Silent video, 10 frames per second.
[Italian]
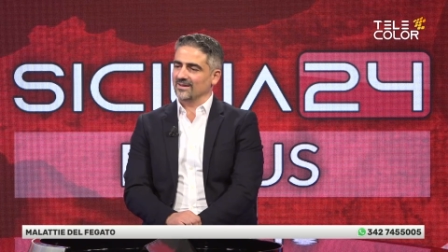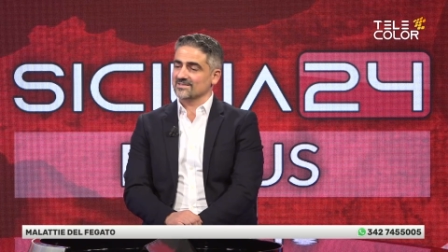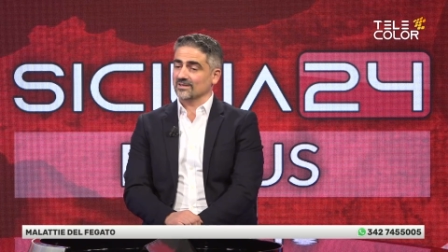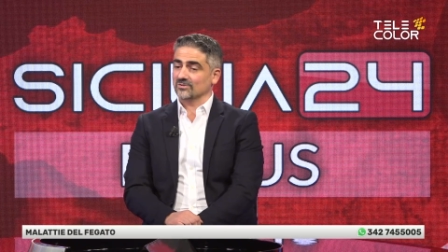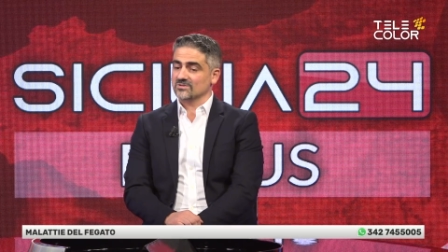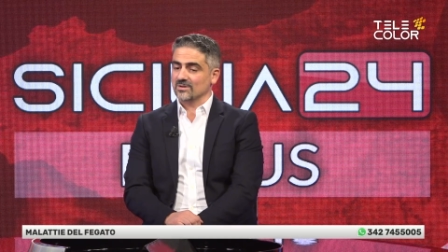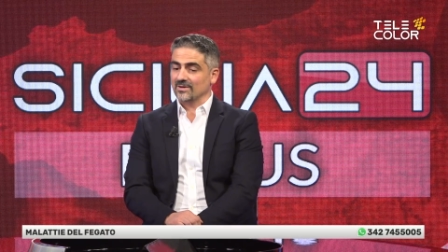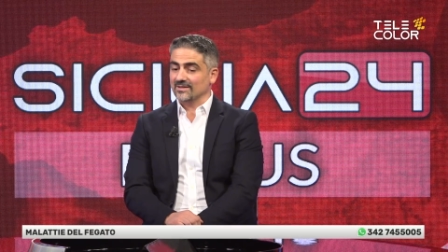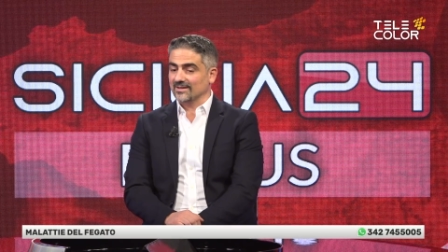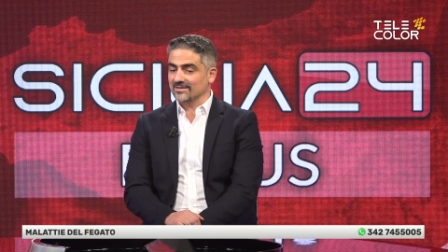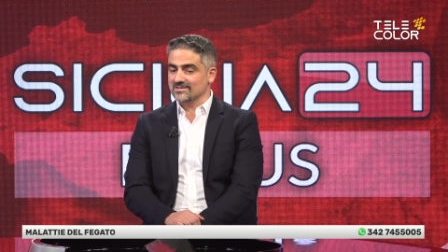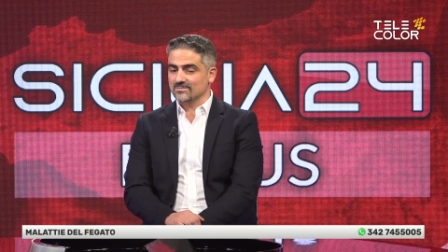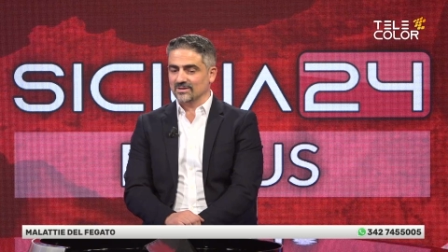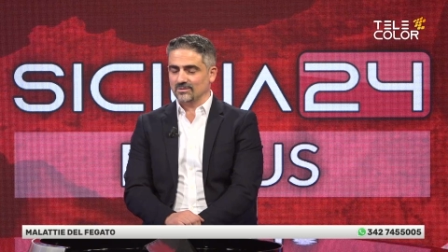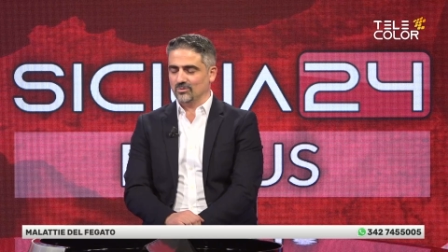La steatosi epatica
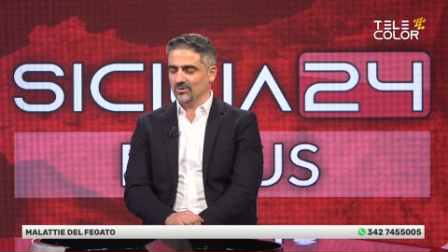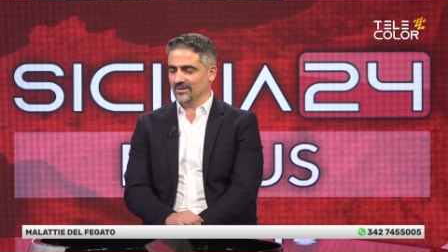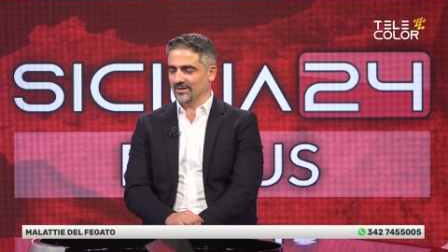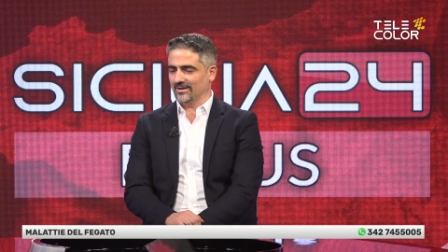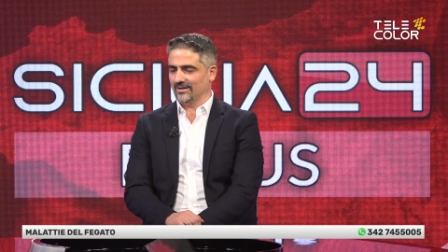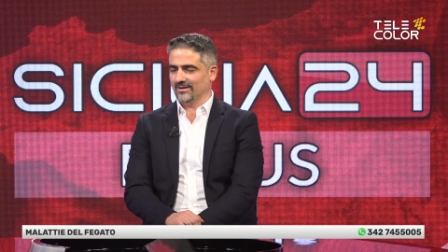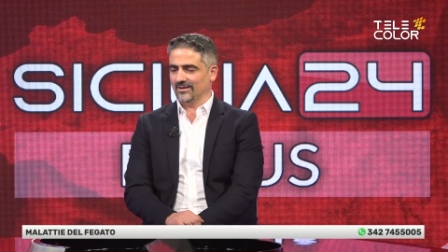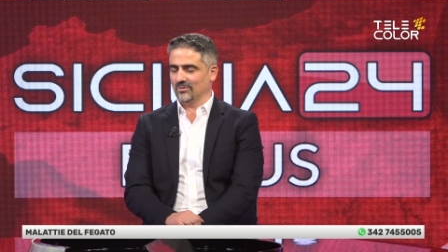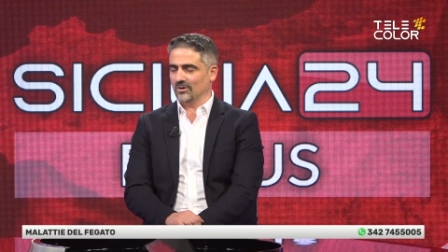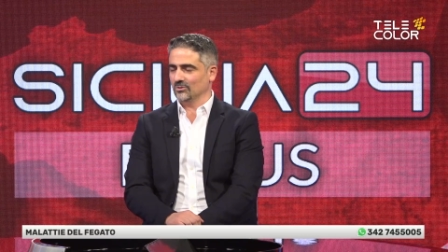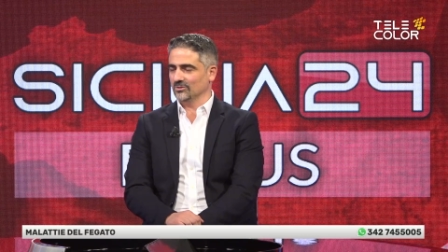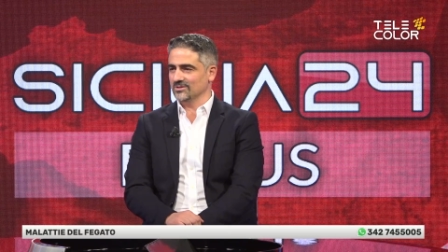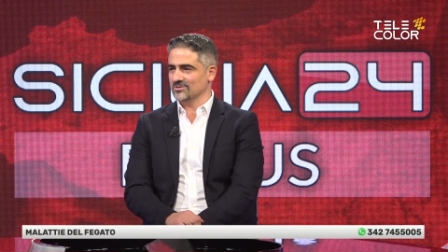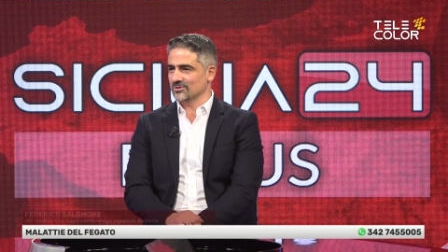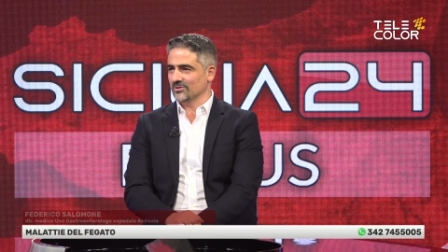dismetabolica è una
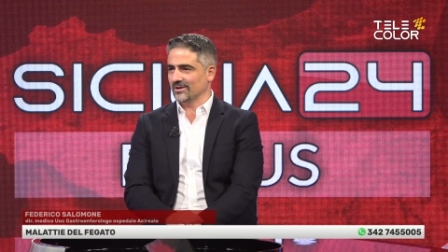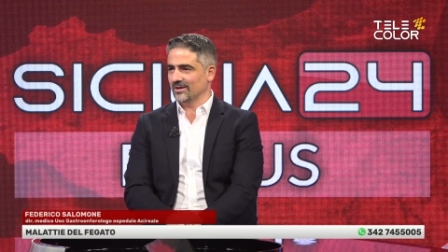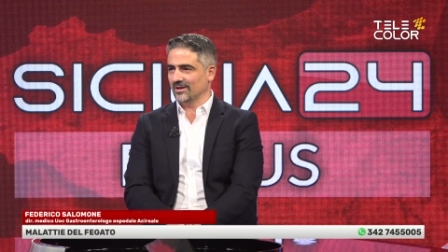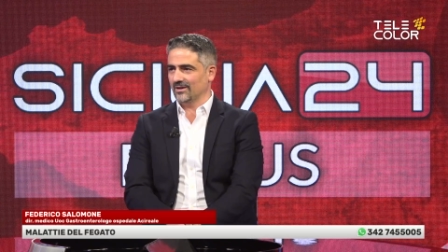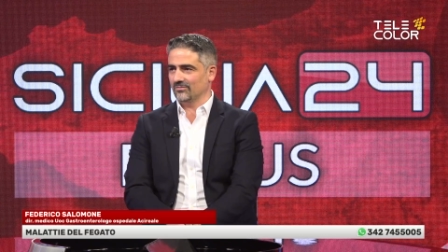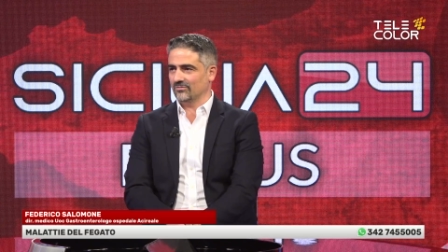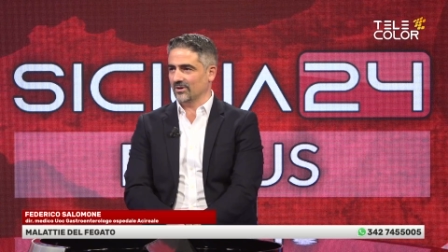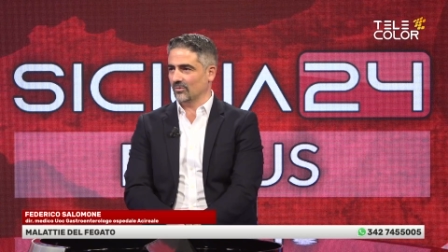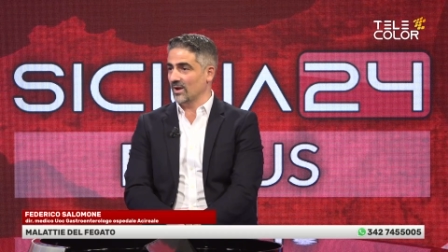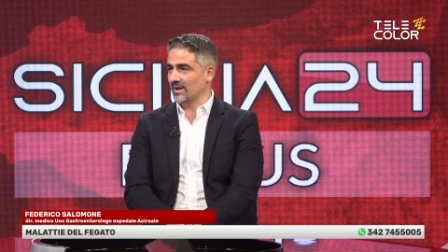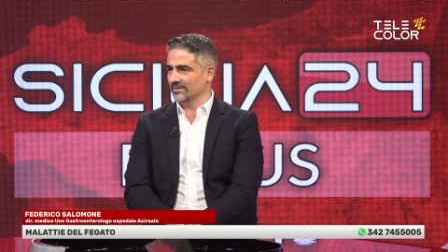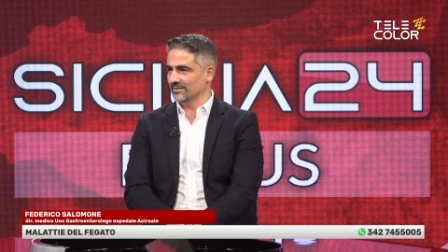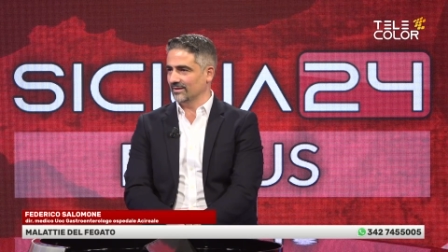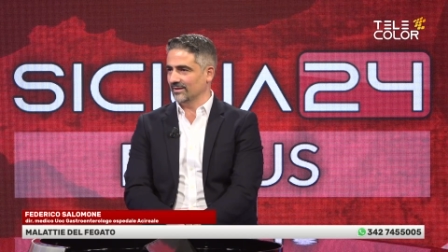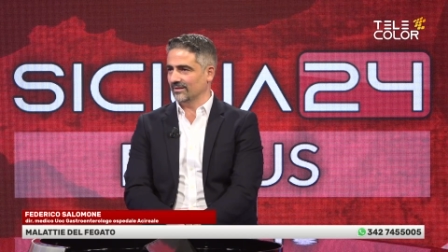condizione
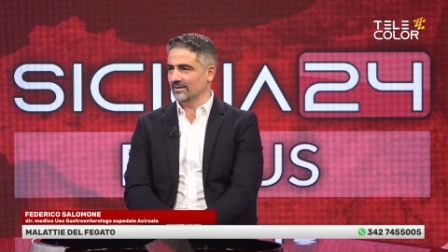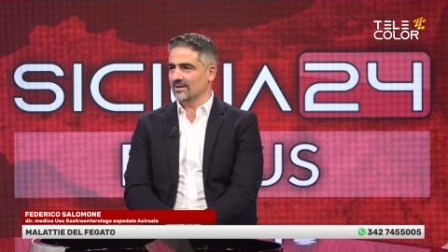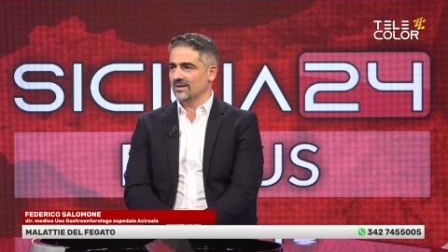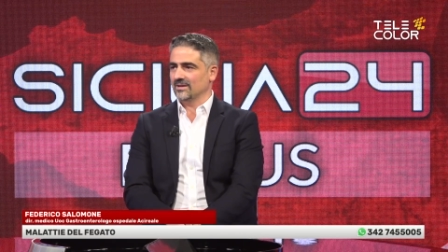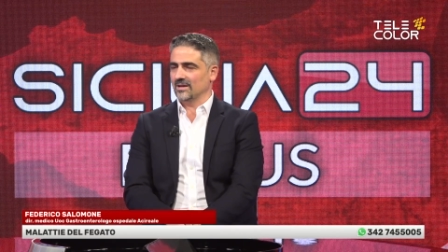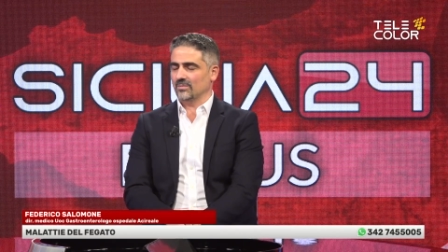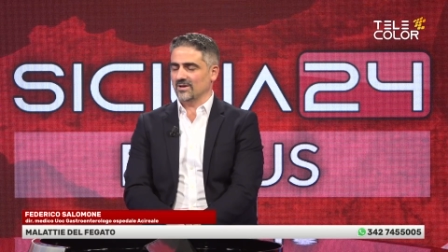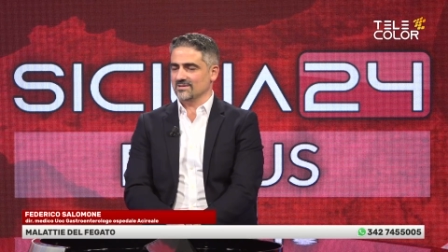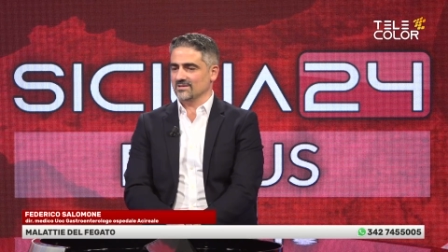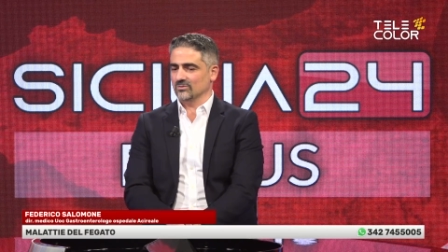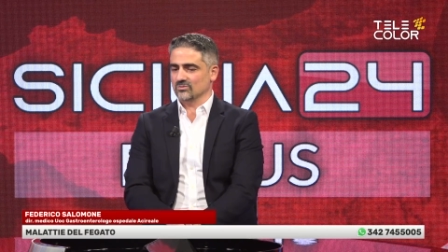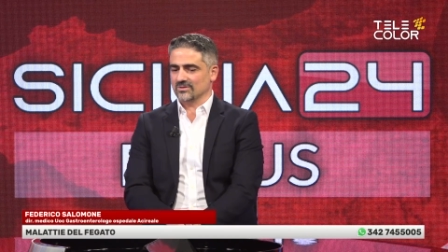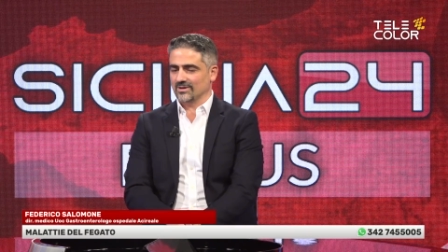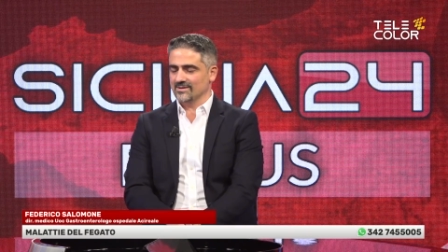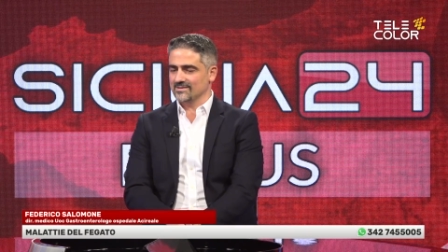frequente nei paesi
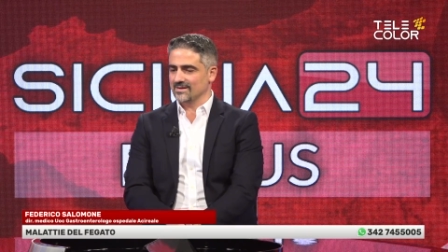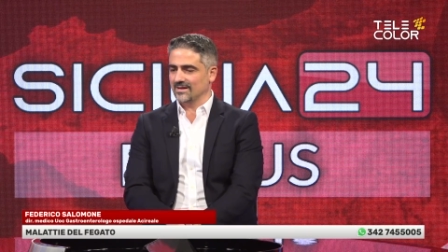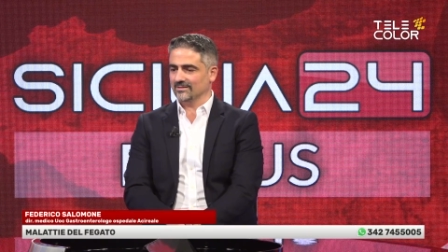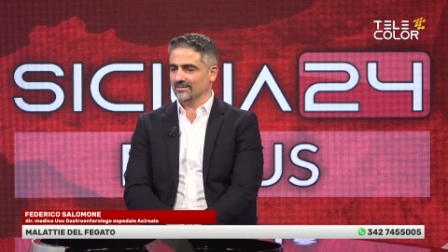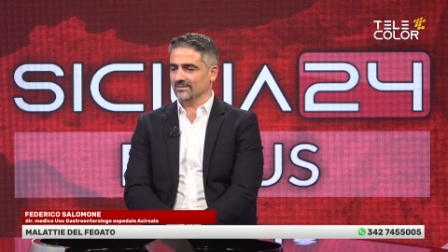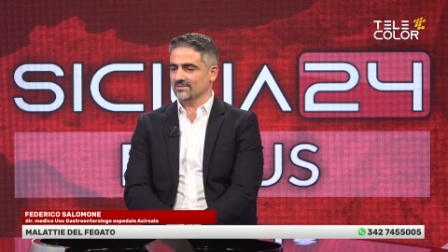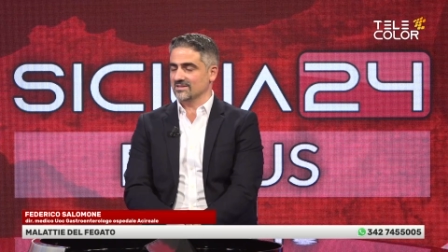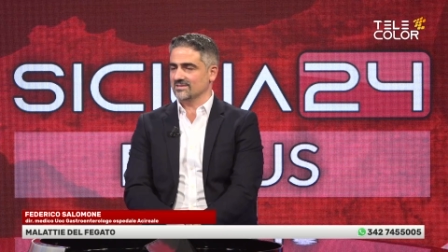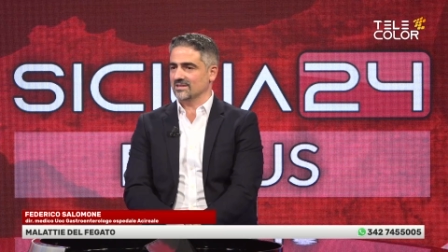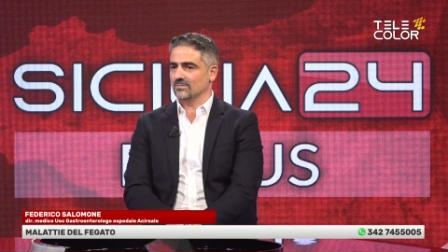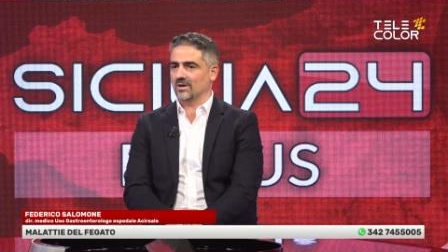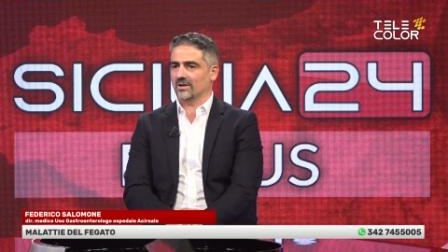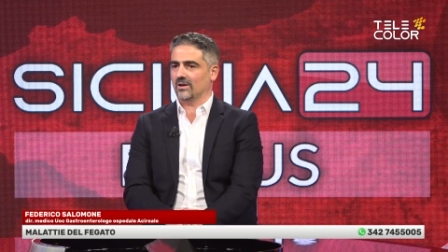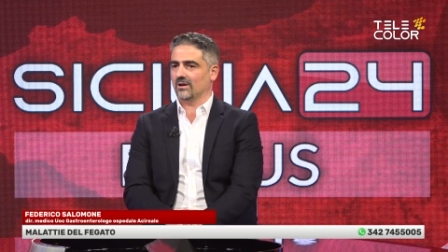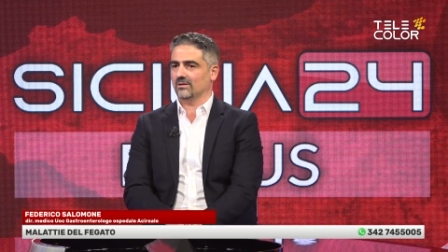industrializzati si stima
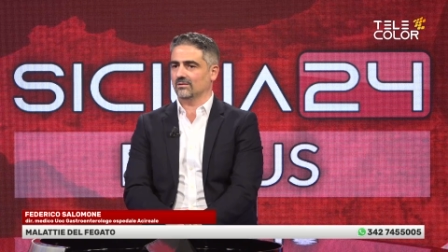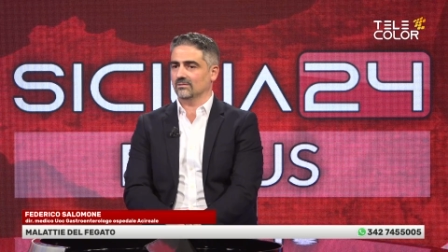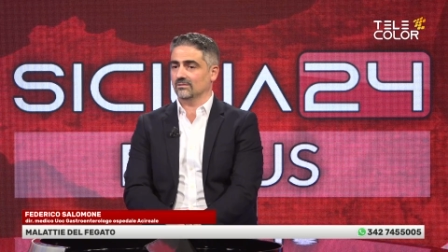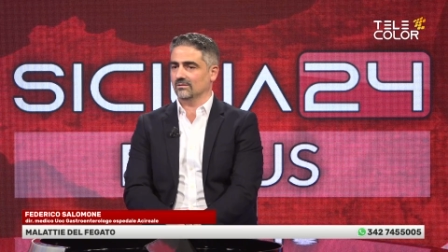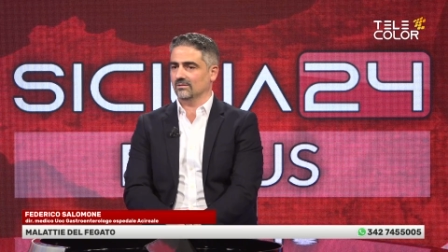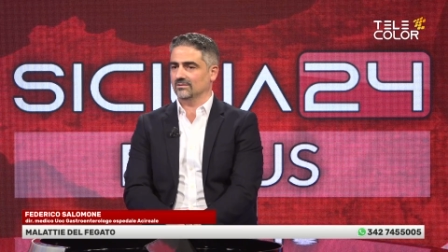che eh,